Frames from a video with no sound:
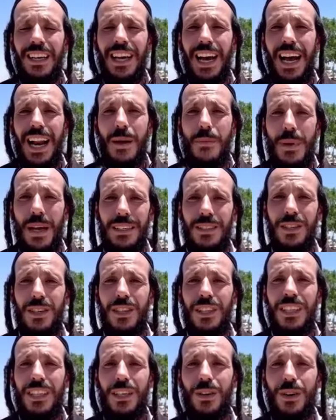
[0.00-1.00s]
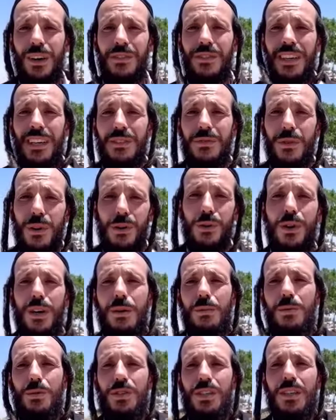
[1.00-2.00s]
à la personne qui aura fait l'effort de
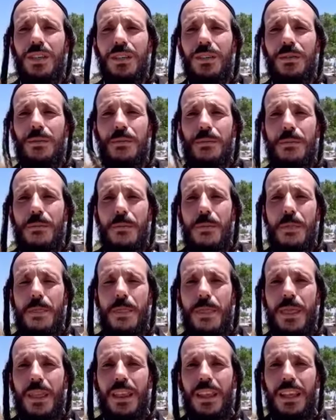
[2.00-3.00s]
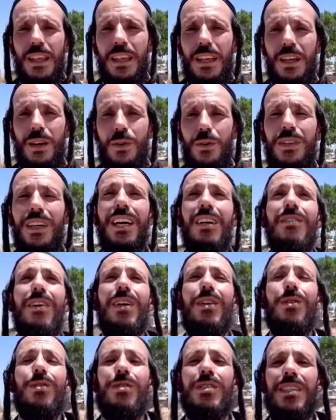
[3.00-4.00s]
rapprocher. On arrivera
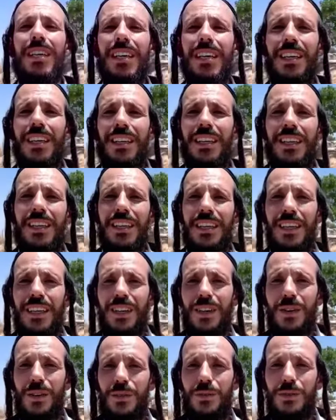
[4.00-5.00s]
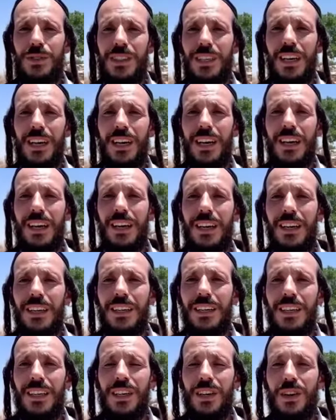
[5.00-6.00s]
dans le ciel, on dira
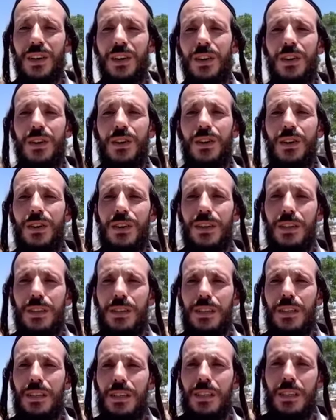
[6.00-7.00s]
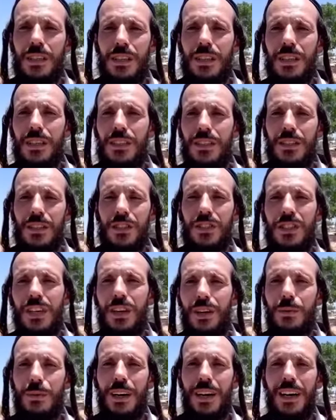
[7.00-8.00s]
Oh,
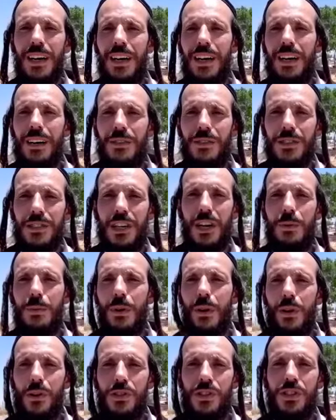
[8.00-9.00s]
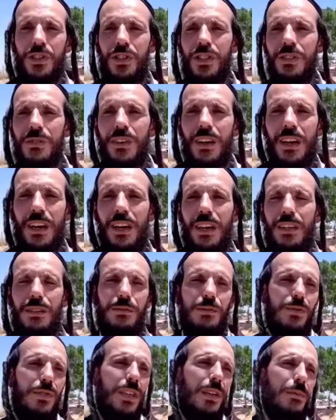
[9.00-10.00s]
Shalom Arav, Shalom Rosh Shiva.
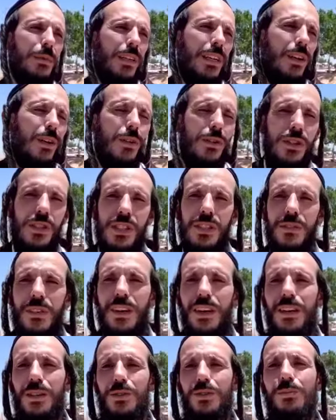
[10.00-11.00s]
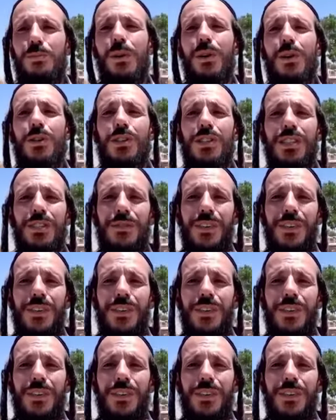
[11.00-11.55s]
On dira Mais quel Rosh Shiva. Je ne suis pas Rosh